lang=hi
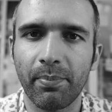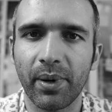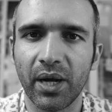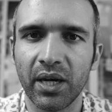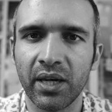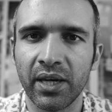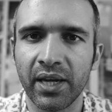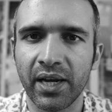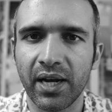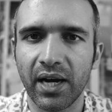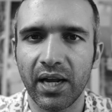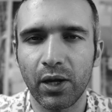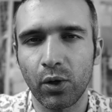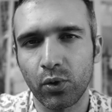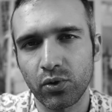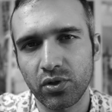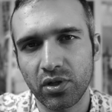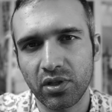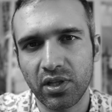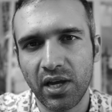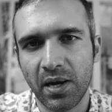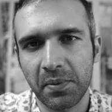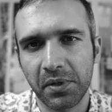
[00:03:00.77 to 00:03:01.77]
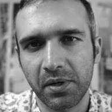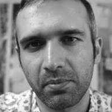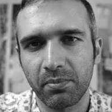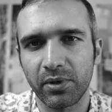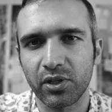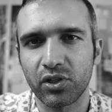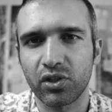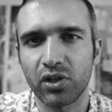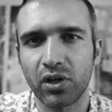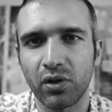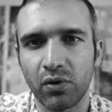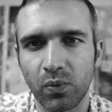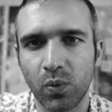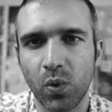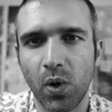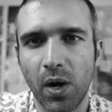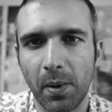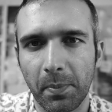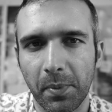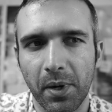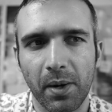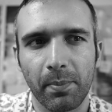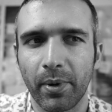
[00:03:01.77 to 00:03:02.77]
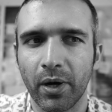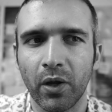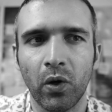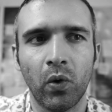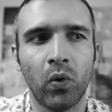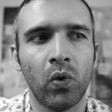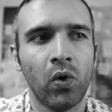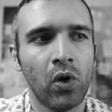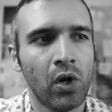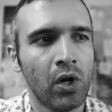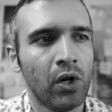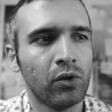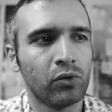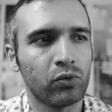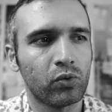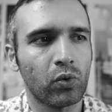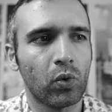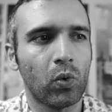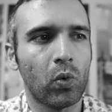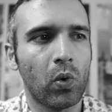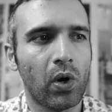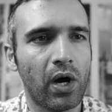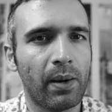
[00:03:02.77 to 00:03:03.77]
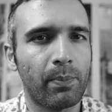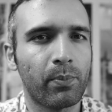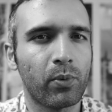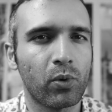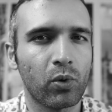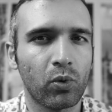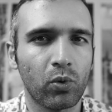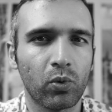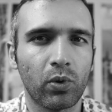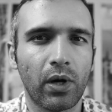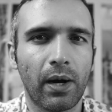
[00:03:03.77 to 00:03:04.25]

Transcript: फल निकाला हो सकता है आपके बच्चे हों वो आपका फल हो तो आपको